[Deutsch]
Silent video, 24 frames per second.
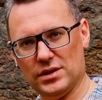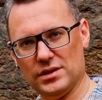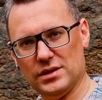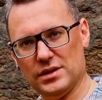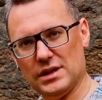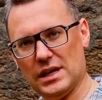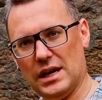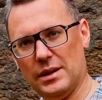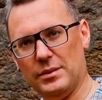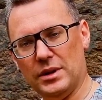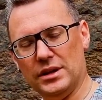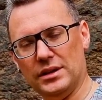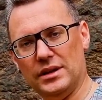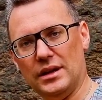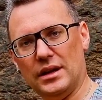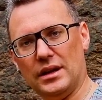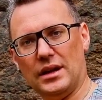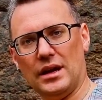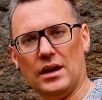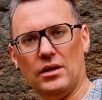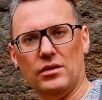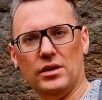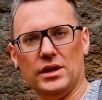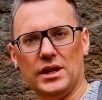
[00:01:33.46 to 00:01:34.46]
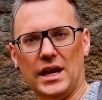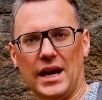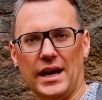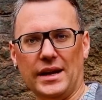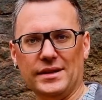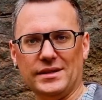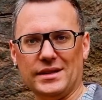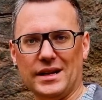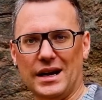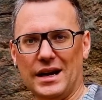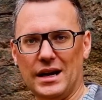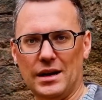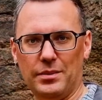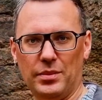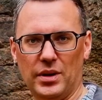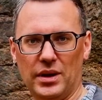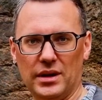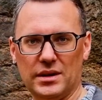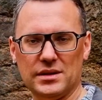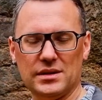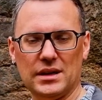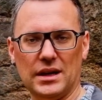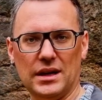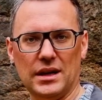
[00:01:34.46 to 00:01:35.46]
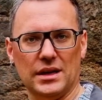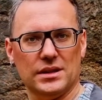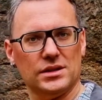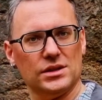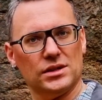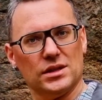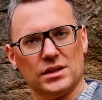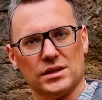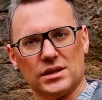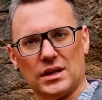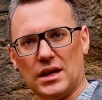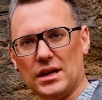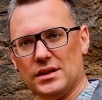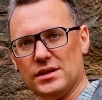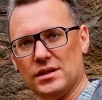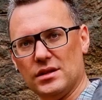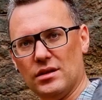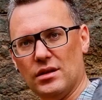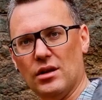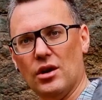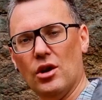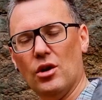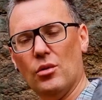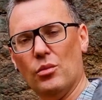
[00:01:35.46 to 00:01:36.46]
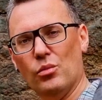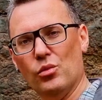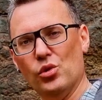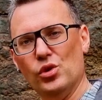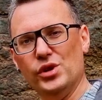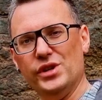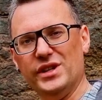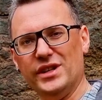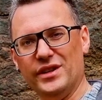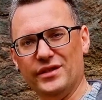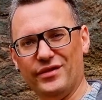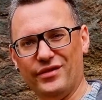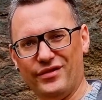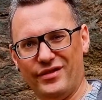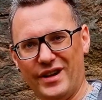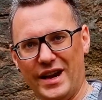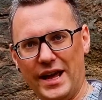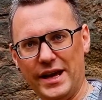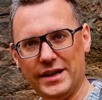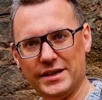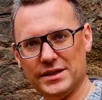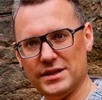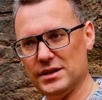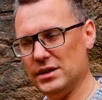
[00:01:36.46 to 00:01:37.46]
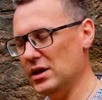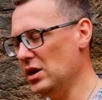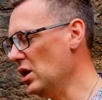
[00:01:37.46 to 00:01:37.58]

Das ist einmal der Garrett Ace Apex, da nennt sich das Ganze Multi-Flex.